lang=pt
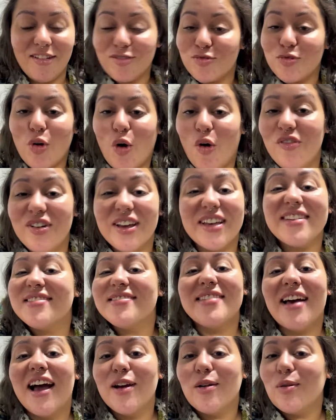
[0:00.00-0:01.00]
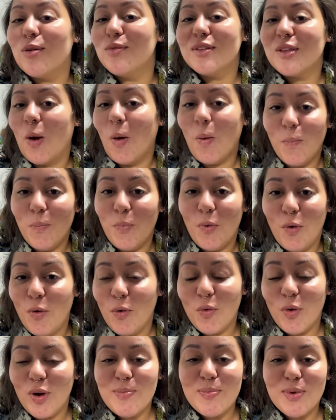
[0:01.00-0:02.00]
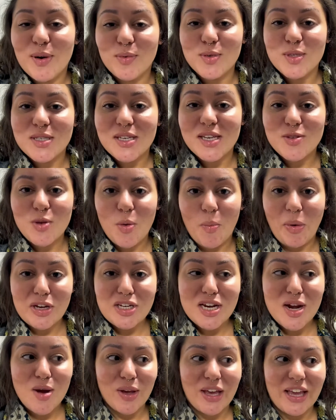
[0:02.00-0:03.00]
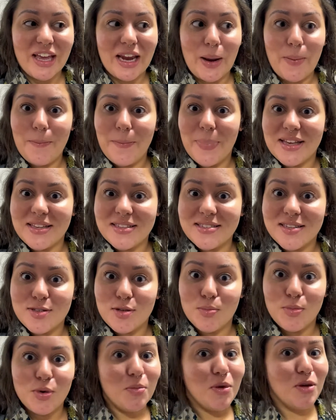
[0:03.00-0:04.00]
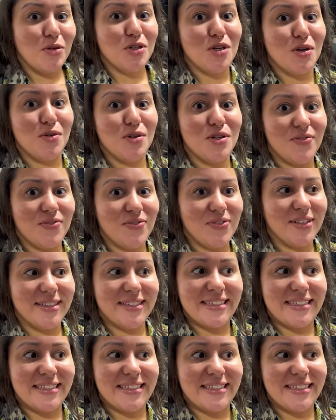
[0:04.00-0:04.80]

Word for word: conversar e contar um pouco aí para vocês, compartilhar o que, que ela pensa sobre o meu estilo de vida.